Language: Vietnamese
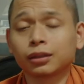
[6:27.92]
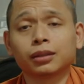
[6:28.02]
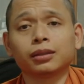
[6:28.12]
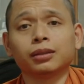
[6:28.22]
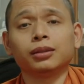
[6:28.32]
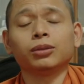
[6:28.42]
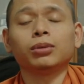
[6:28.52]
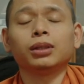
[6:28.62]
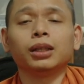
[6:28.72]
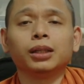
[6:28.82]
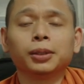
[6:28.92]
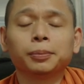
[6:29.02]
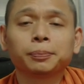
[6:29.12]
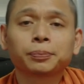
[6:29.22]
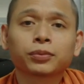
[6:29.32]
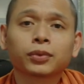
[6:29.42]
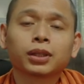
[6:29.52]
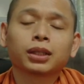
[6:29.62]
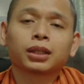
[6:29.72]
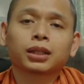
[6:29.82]
thưa quý vị
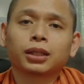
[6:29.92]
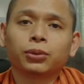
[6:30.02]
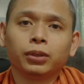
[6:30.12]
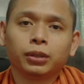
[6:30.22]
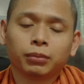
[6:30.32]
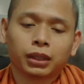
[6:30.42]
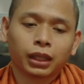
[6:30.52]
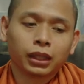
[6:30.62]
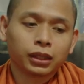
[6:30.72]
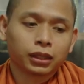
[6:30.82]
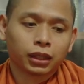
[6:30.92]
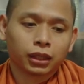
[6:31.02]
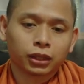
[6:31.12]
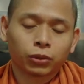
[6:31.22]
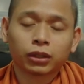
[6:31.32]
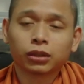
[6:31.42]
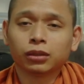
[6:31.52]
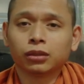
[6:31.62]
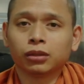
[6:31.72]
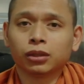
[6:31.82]
cái chuyện mà đại đức ờ, tuệ
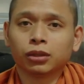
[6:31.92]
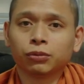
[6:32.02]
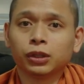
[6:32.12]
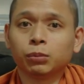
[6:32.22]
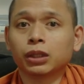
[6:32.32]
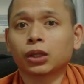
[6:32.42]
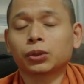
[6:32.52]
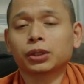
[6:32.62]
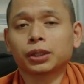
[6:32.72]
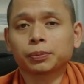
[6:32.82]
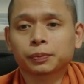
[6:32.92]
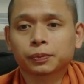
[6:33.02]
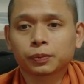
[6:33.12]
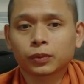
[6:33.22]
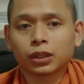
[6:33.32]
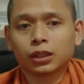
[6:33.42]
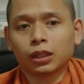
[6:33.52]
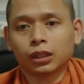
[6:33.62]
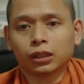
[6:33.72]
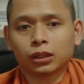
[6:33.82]
tường ờ, vừa mới nói
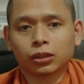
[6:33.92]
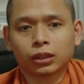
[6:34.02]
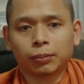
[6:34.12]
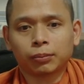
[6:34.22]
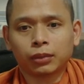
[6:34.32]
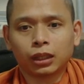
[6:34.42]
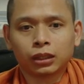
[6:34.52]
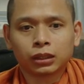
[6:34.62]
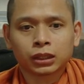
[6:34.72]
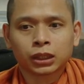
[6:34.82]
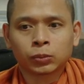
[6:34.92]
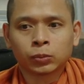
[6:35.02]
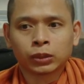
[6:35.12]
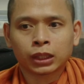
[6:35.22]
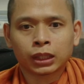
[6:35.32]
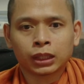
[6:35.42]
ờ, nó nằm ở trong cái